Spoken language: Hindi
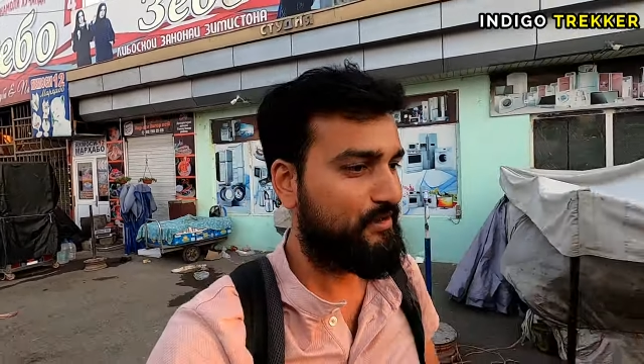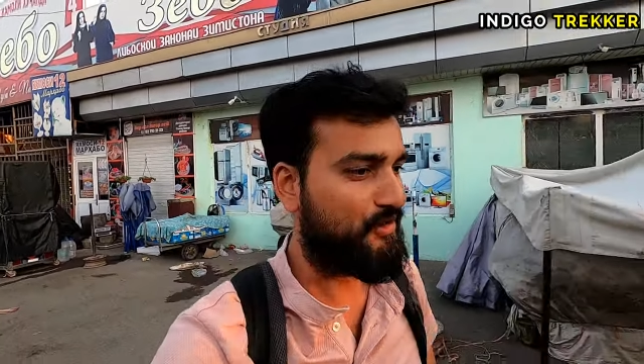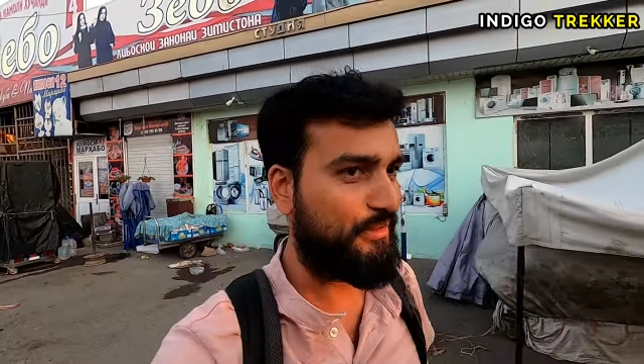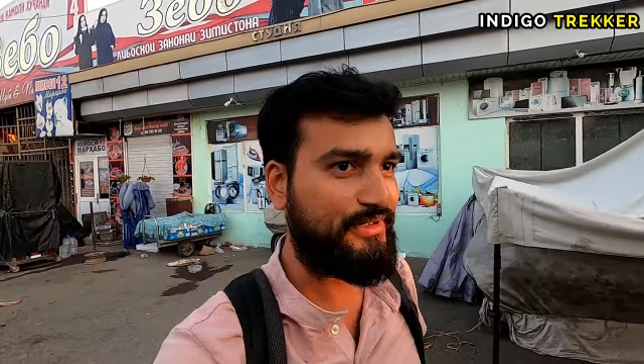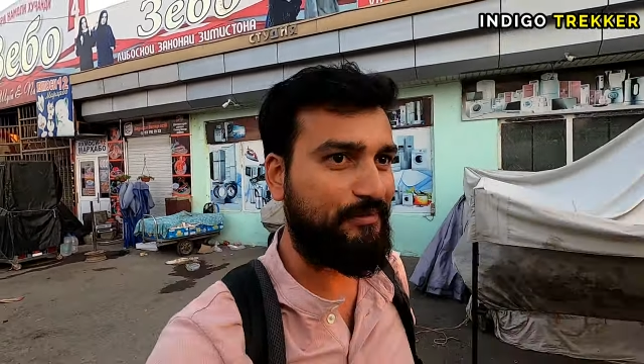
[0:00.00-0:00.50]

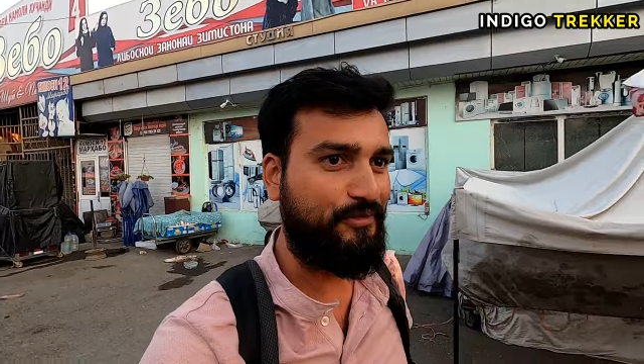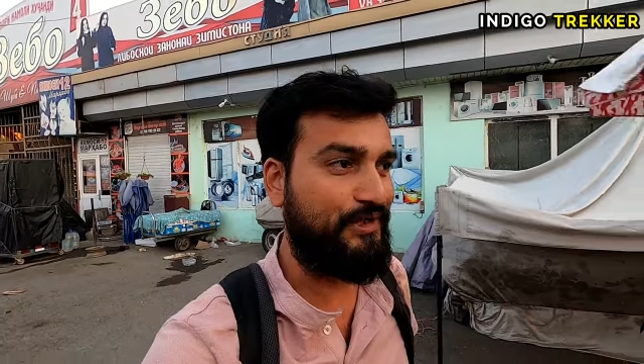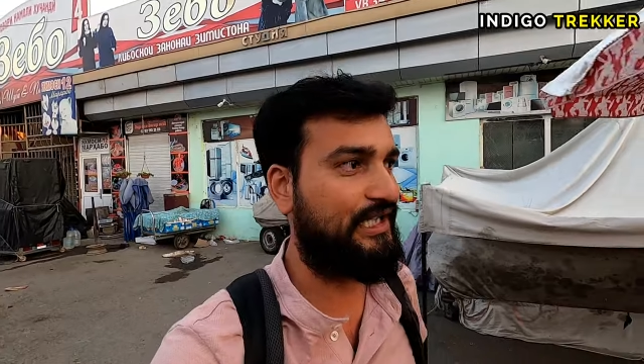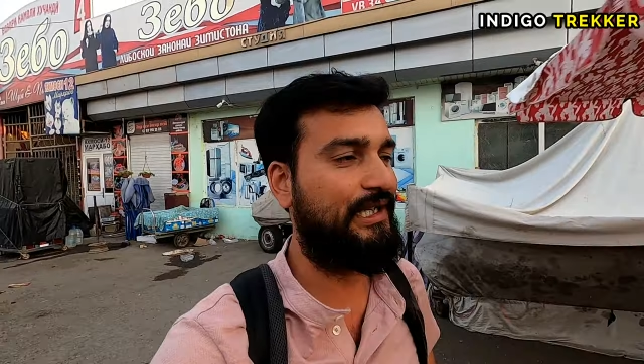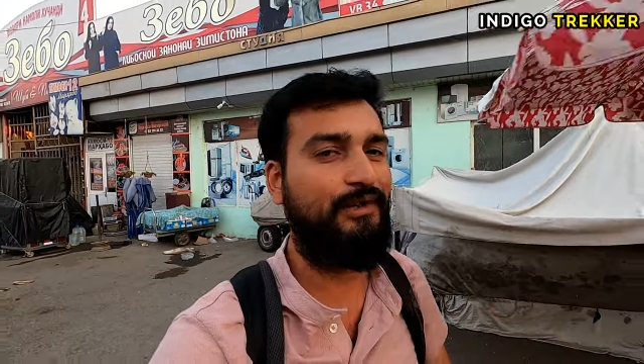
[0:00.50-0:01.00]
तो अब सब
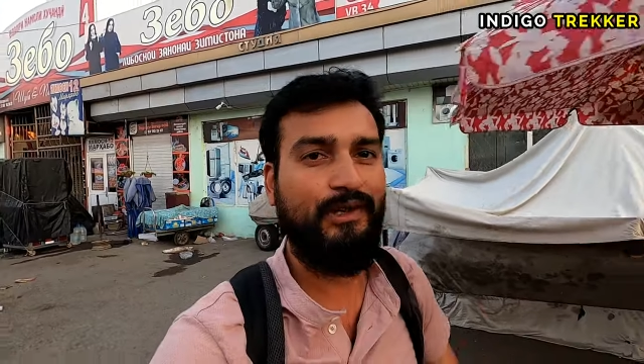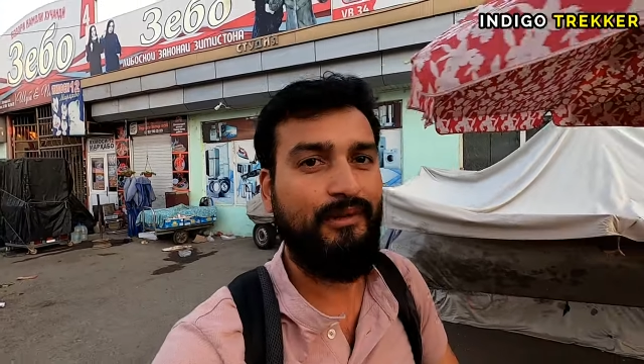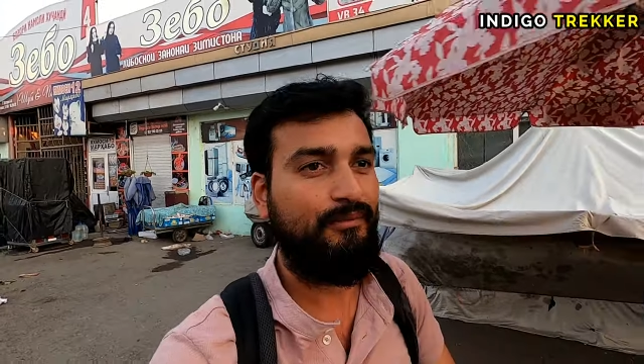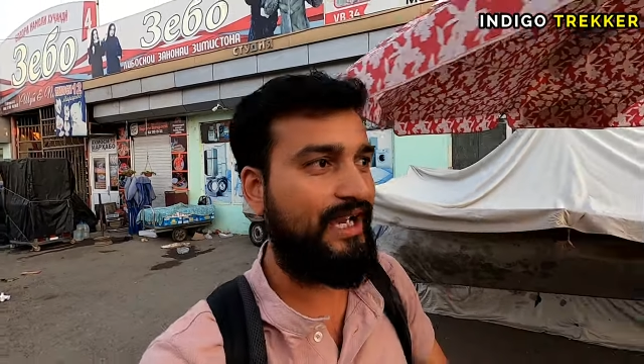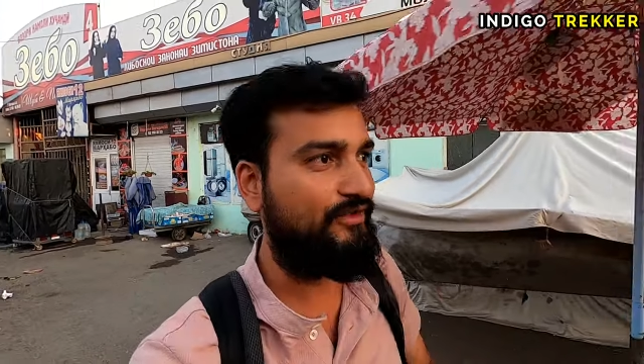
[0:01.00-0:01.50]
कुछ
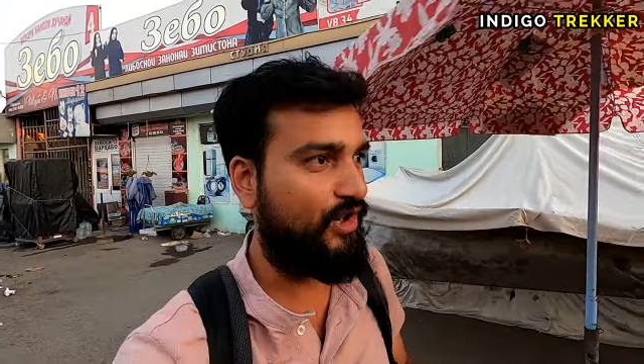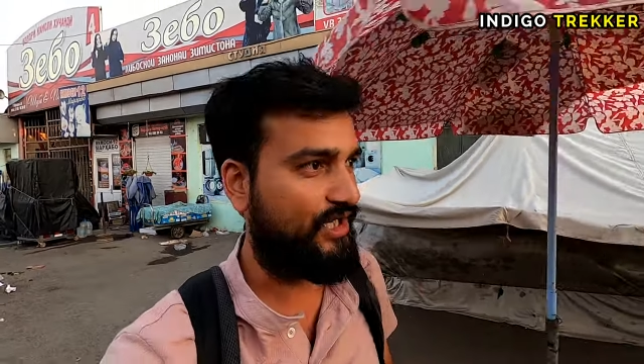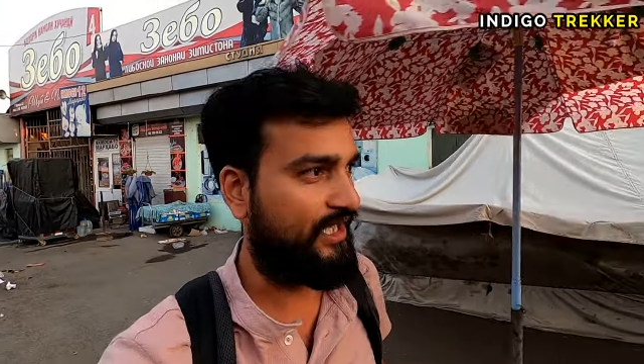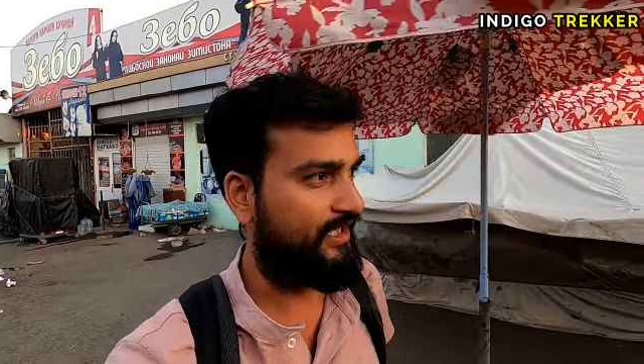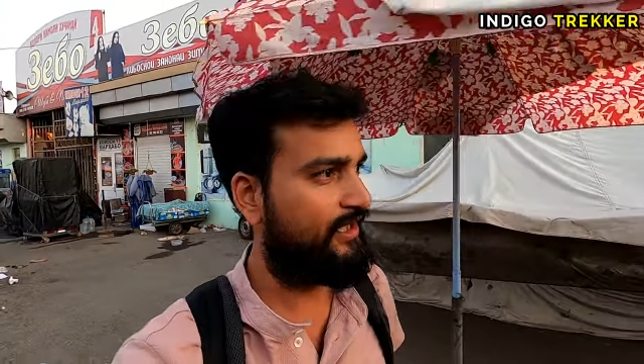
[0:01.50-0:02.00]
बाई
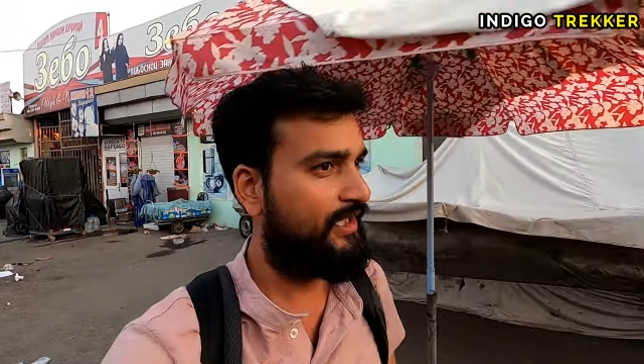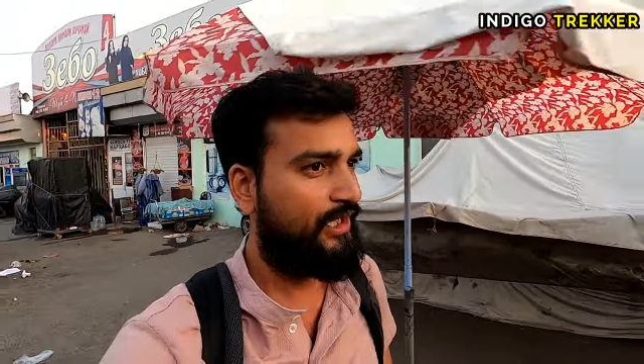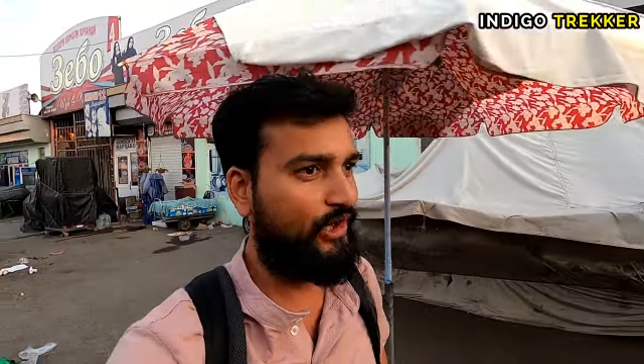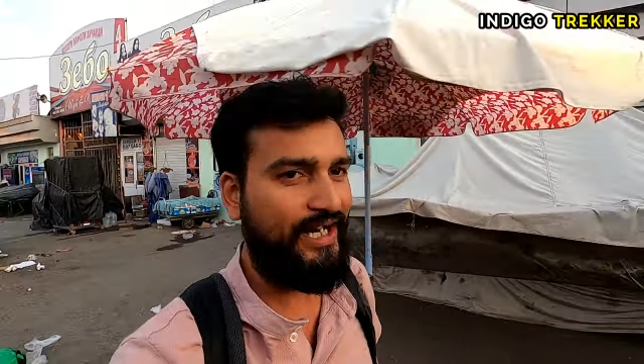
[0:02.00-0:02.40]
वॉक है